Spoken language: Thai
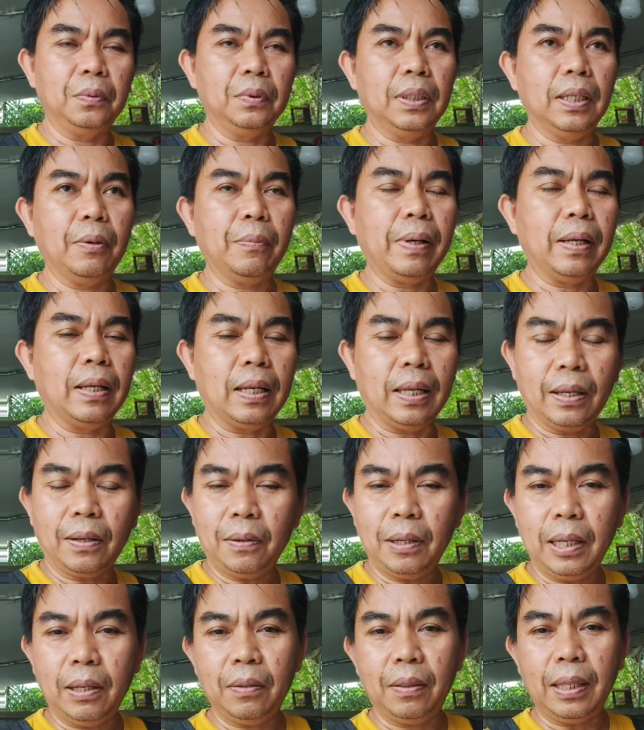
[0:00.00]
จังหวัดไหนก็
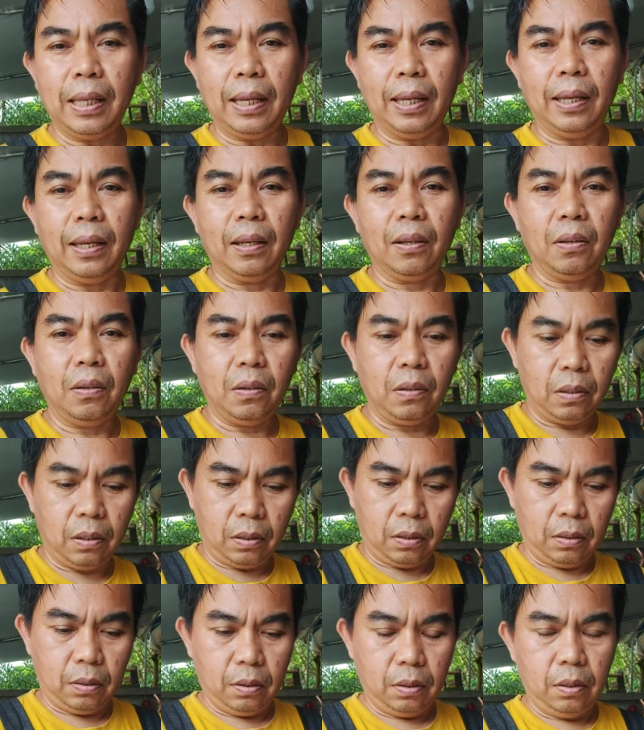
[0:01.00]
แล้วแต่ก็
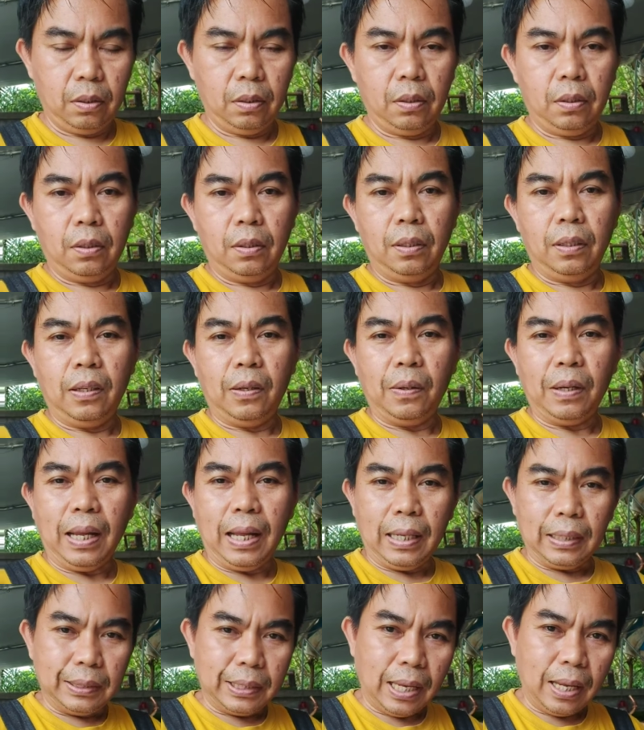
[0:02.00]
ลอง
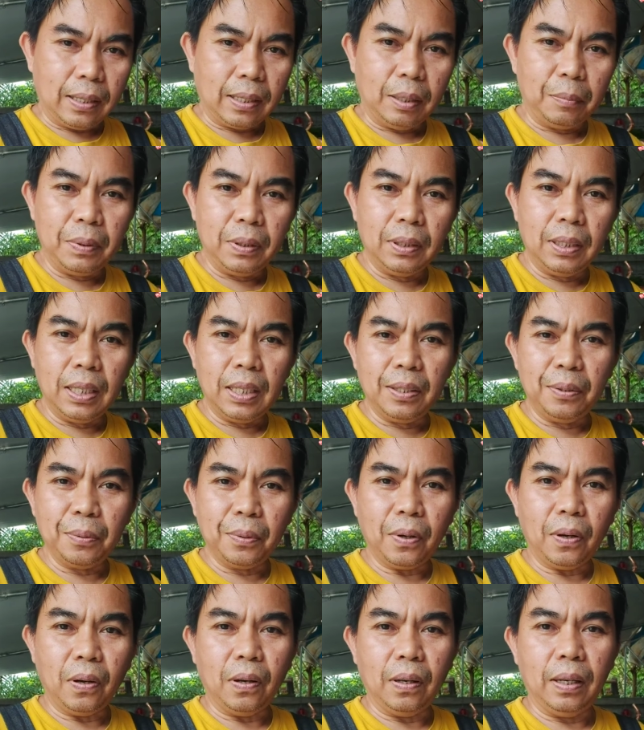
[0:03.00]
หาช่างในพื้นที่ดู
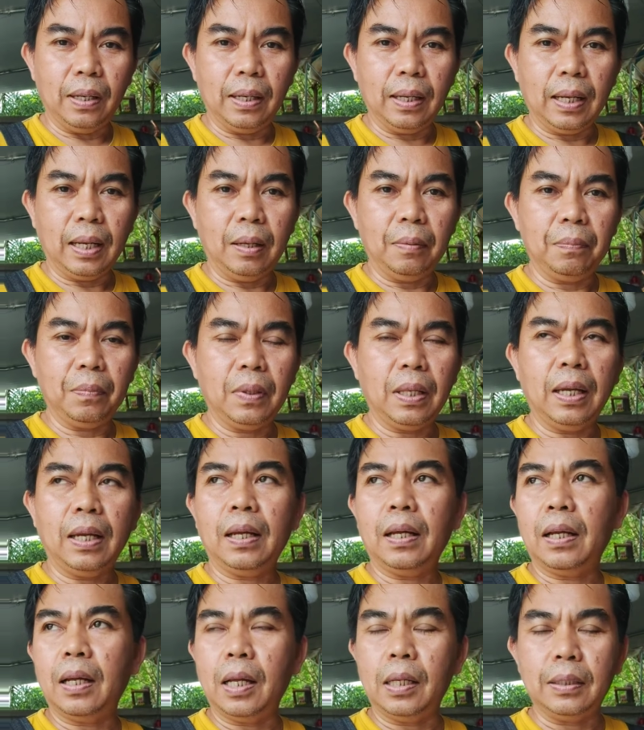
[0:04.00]
ก่อนนะครับ ถ้า
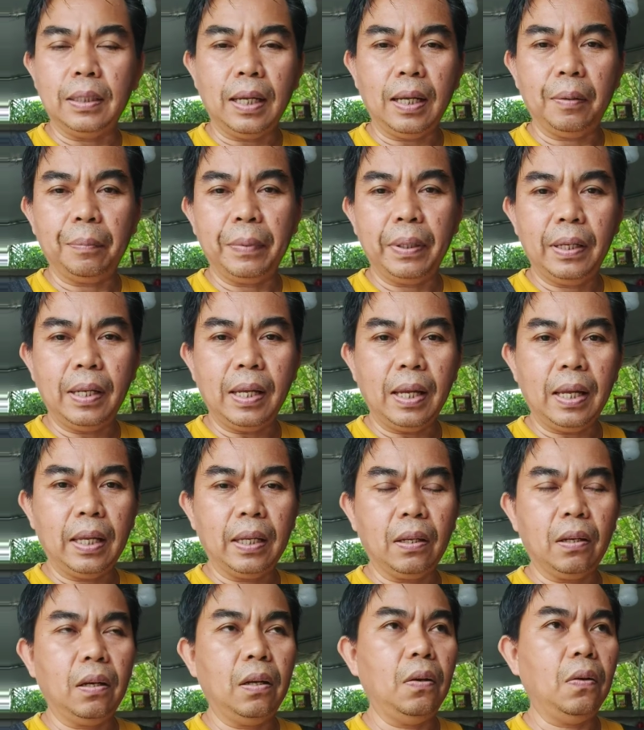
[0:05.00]
หาช่างไม่ได้
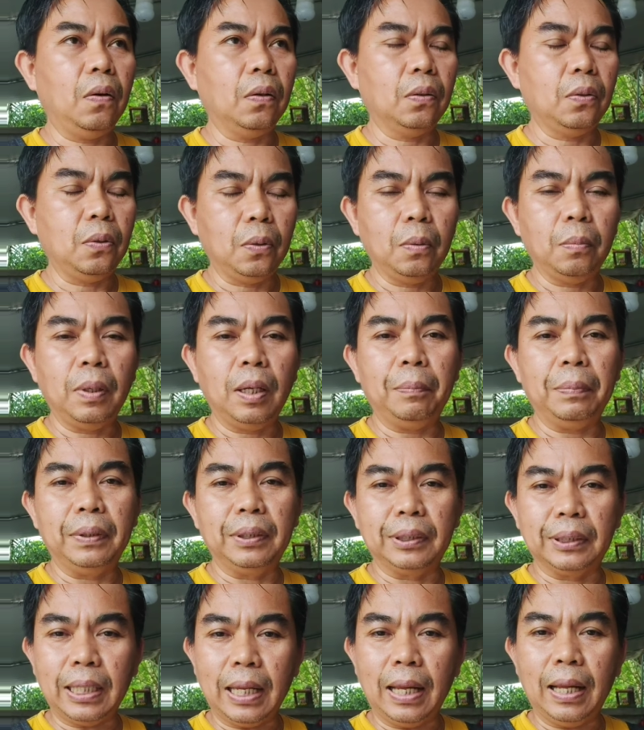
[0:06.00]
ก็ลองโทรมาปรึ
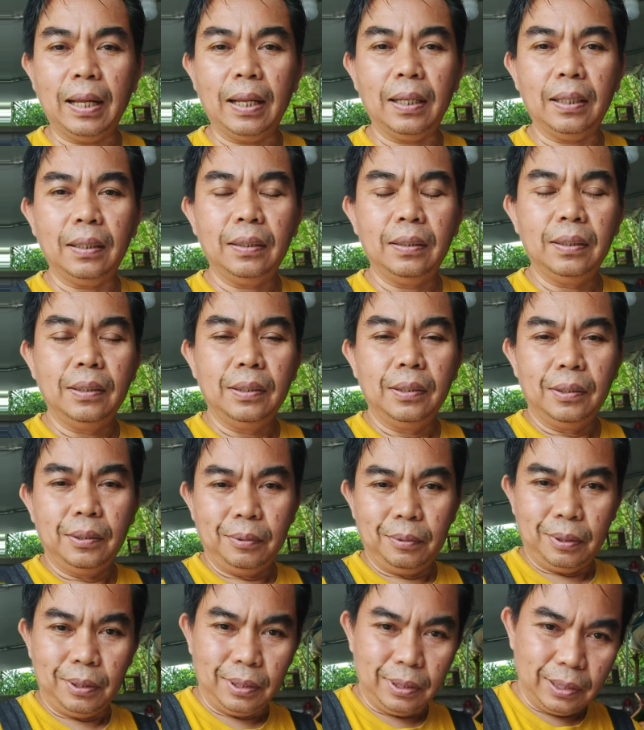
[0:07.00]
กษา
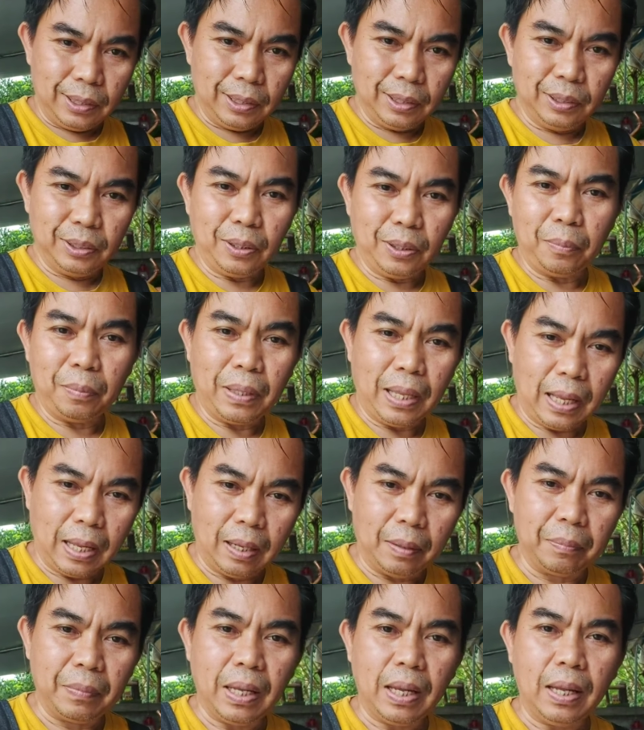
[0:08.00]
หรือสอบถา
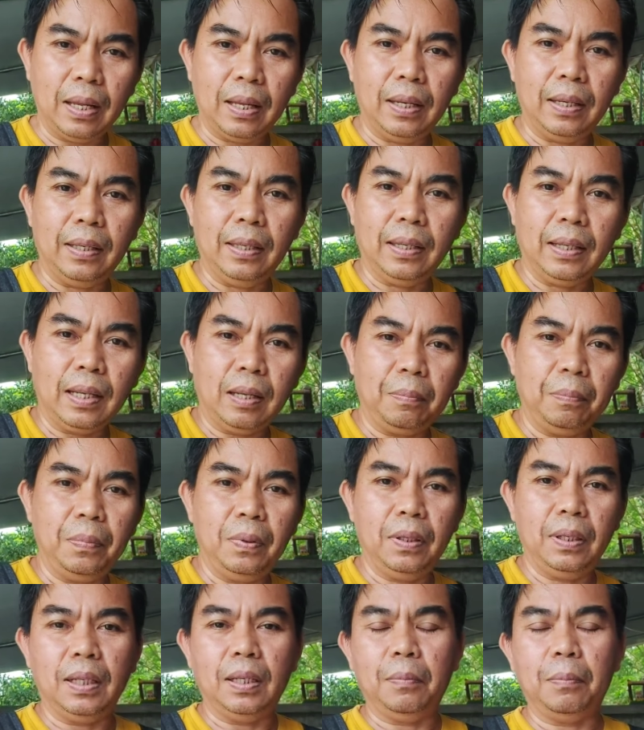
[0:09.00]
มได้นะครับ
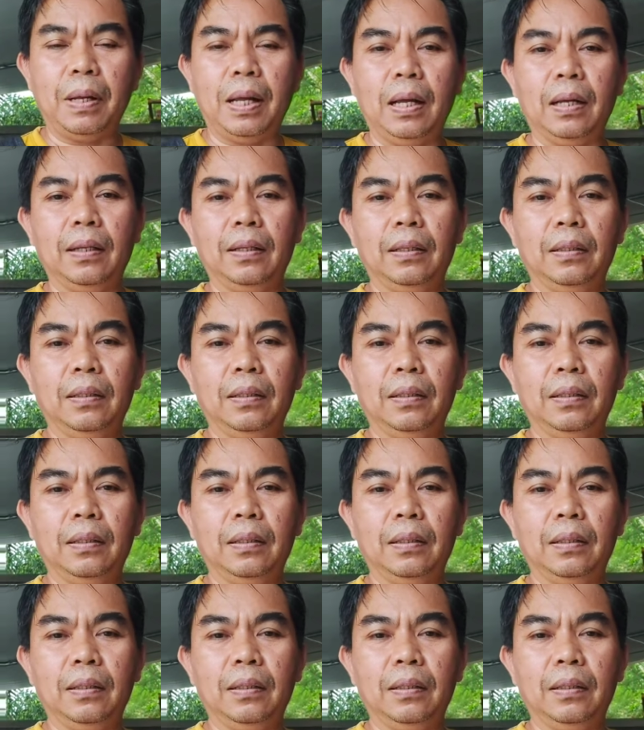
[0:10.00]
เผื่อบาง